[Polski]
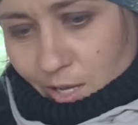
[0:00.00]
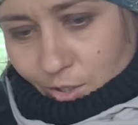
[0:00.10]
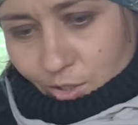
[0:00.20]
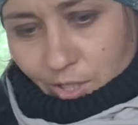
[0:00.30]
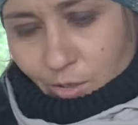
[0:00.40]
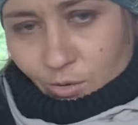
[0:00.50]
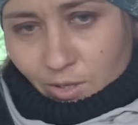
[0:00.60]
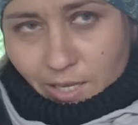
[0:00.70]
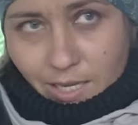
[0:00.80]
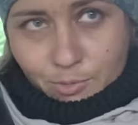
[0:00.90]

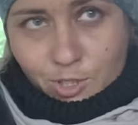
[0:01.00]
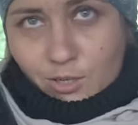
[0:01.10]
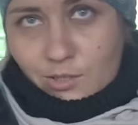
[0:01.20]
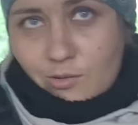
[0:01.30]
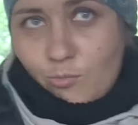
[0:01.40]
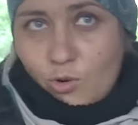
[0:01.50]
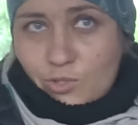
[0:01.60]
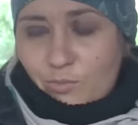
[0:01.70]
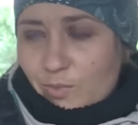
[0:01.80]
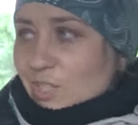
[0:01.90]
szczególnie jak przychodzą
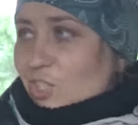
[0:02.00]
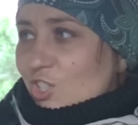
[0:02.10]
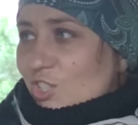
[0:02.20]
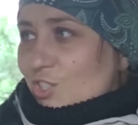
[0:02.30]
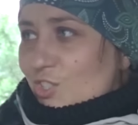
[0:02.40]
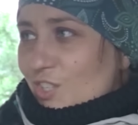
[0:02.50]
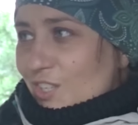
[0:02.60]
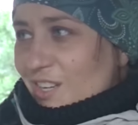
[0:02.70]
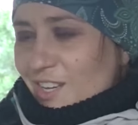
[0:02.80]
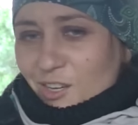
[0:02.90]
młodzi mężczyźni,